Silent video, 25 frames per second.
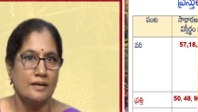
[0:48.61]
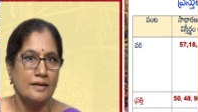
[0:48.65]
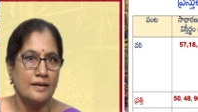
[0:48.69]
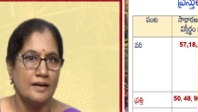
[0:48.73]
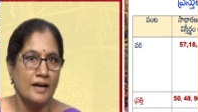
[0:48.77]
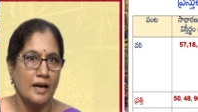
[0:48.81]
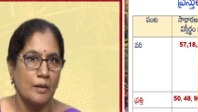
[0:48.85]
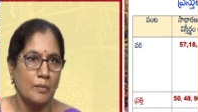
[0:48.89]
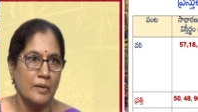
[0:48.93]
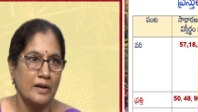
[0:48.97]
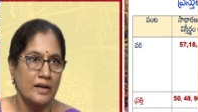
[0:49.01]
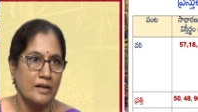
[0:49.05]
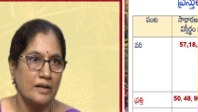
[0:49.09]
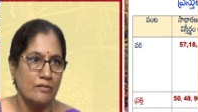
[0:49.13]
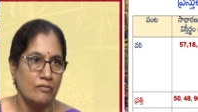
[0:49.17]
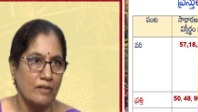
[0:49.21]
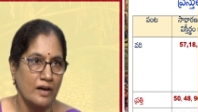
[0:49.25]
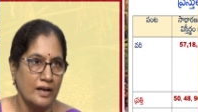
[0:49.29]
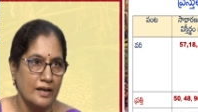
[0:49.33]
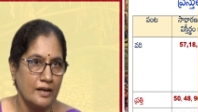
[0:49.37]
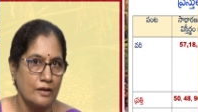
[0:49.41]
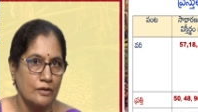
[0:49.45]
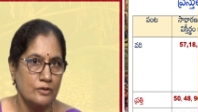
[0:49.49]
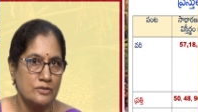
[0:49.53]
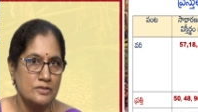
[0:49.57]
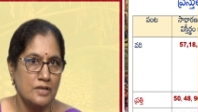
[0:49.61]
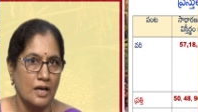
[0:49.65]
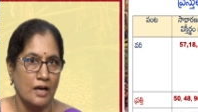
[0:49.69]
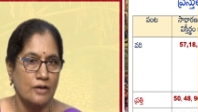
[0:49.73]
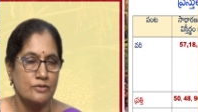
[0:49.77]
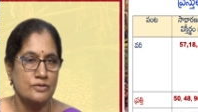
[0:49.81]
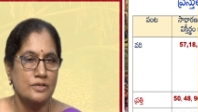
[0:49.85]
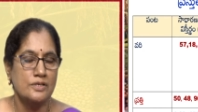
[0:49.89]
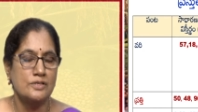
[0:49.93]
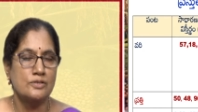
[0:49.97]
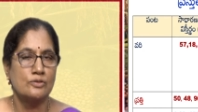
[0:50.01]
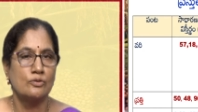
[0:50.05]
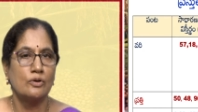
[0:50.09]
ఇంకా మనకి వరిలో
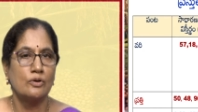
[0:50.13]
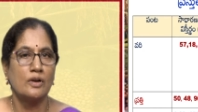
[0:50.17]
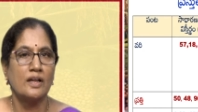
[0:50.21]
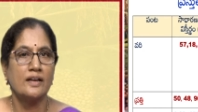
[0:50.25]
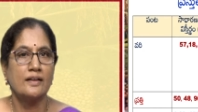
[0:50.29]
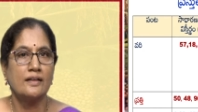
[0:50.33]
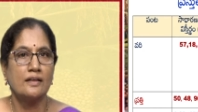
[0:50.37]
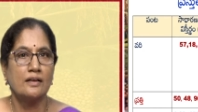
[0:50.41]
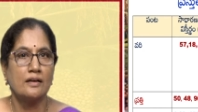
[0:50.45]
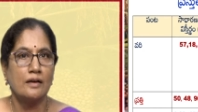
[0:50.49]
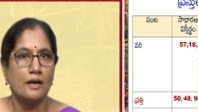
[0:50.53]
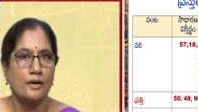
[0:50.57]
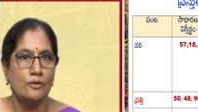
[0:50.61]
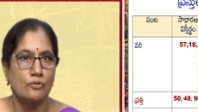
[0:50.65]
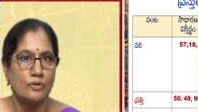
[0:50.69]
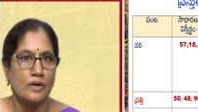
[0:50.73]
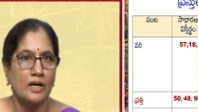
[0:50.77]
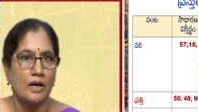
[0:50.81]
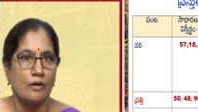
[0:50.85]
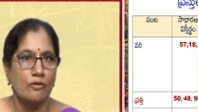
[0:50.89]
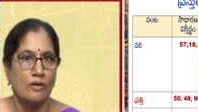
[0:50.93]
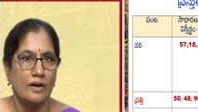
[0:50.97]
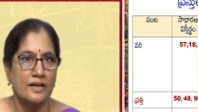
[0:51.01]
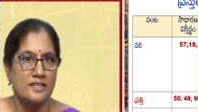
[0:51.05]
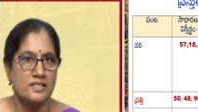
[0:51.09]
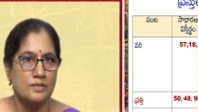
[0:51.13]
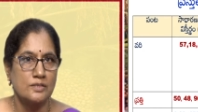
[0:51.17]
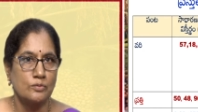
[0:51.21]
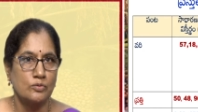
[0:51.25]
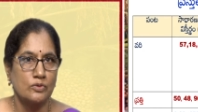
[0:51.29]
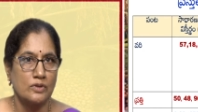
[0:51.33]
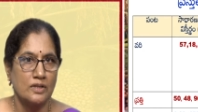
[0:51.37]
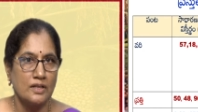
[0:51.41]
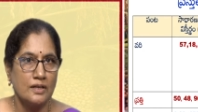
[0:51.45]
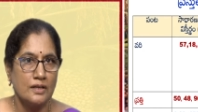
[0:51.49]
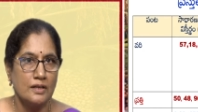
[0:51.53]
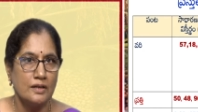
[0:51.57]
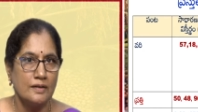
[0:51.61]
సాగు చేసుకోవడానికి ఇంకా కూడా అవకాశం
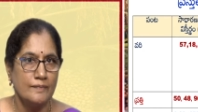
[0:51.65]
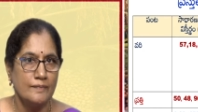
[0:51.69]
ఉంది